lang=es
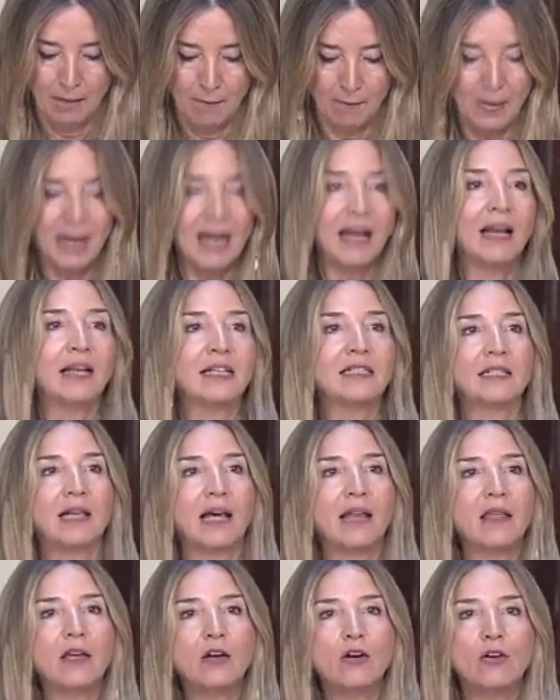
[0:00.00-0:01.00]

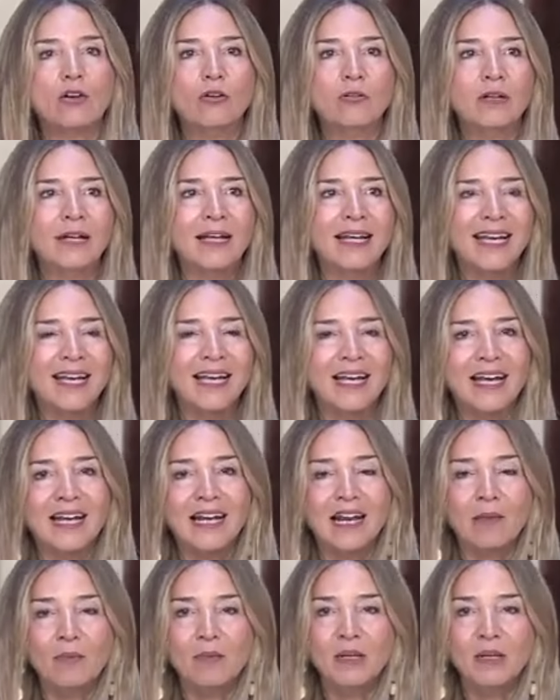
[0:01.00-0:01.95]
Marlasca dijo que en el